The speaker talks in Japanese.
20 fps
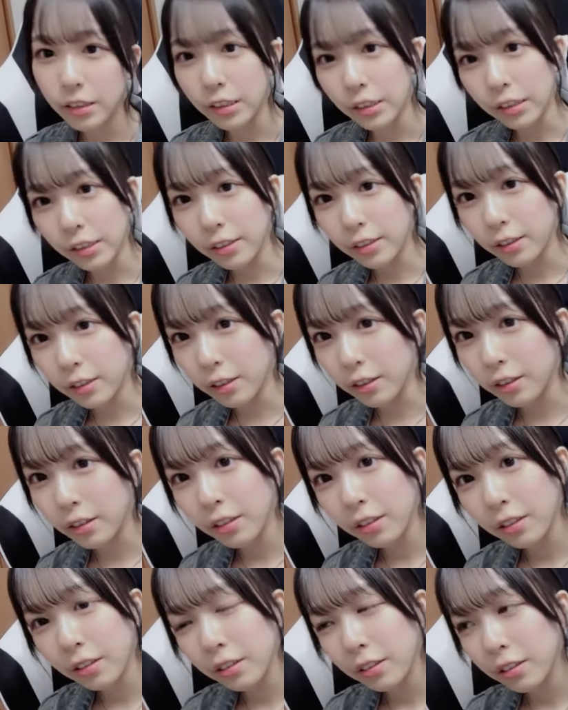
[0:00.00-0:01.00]
全然わ
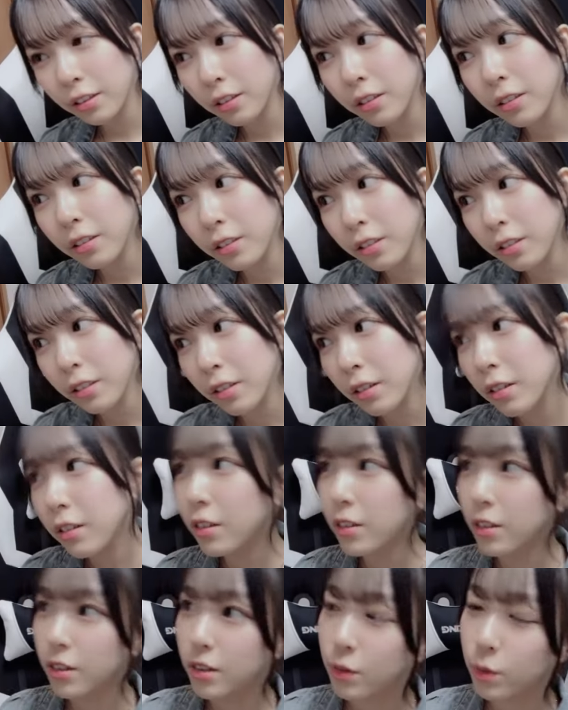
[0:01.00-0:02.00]

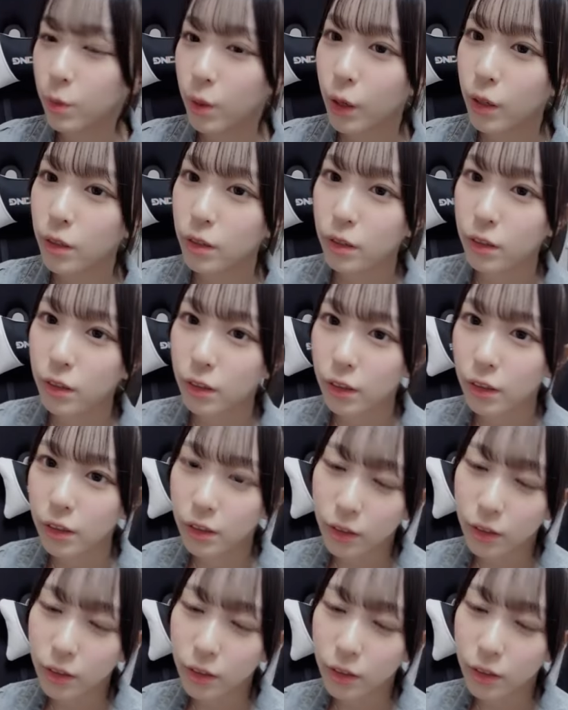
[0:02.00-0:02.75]
かんない